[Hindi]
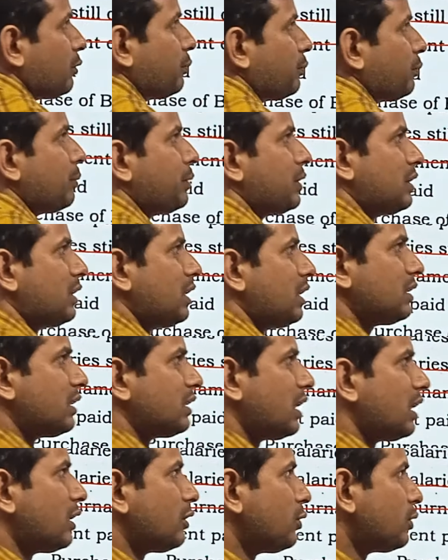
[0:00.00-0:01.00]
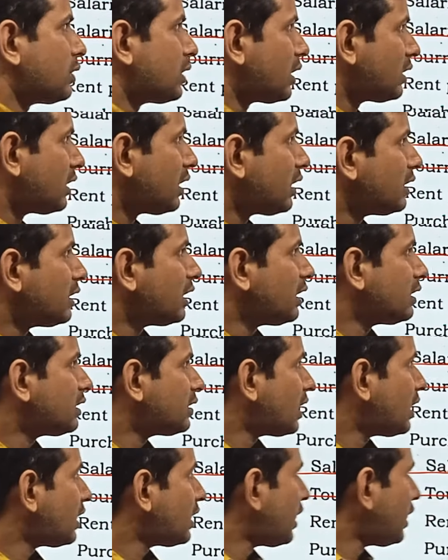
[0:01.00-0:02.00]
रुपया पिछले साल का तो सत्तर हज़ार इस
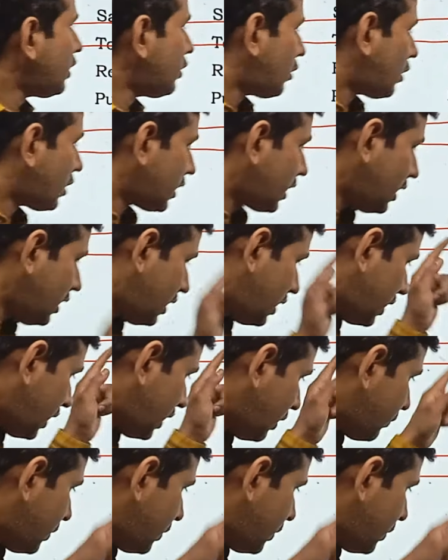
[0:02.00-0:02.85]
साल का है और कहीं लिखा है